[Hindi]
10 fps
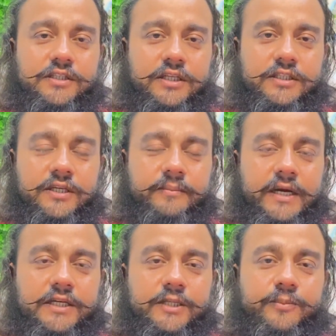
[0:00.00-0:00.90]
चलिए
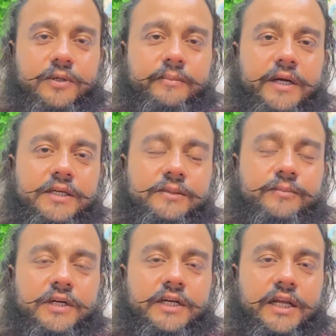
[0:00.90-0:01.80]
माटी पर माटी
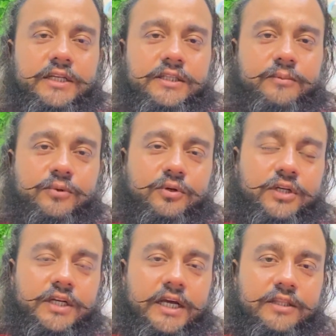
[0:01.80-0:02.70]
मत डालिए
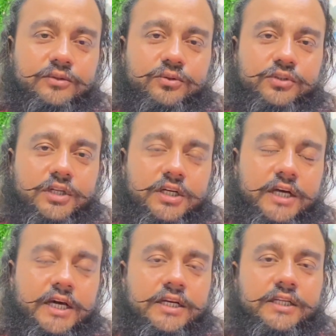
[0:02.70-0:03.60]
भोलेनाथ को जल
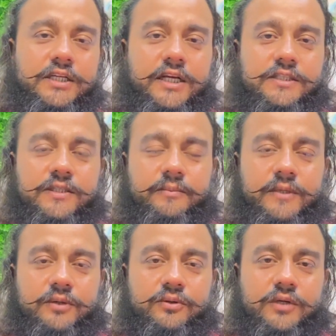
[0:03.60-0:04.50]
ढारने का
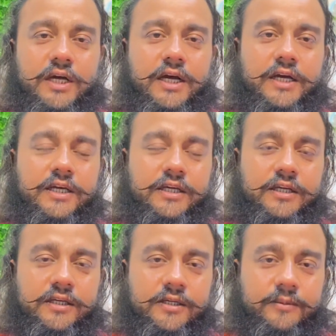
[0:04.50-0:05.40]
समय हो रहा है
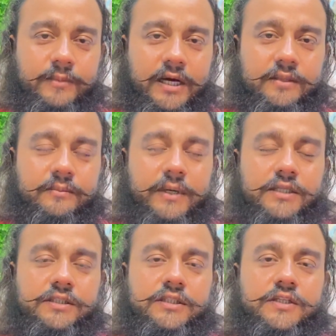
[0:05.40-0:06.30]
महात्मा
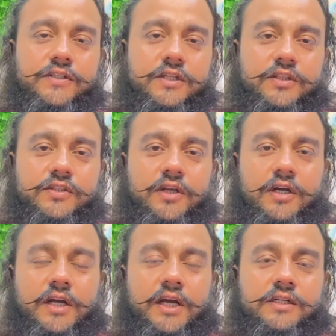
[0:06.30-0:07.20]
जी के
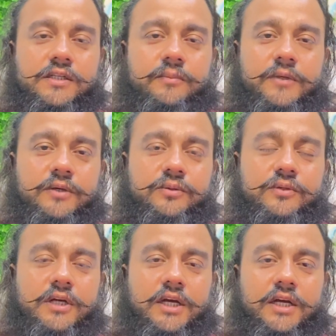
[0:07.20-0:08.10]
सत्संग का समय हो
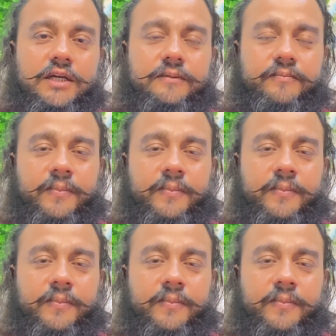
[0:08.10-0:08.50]
रहा है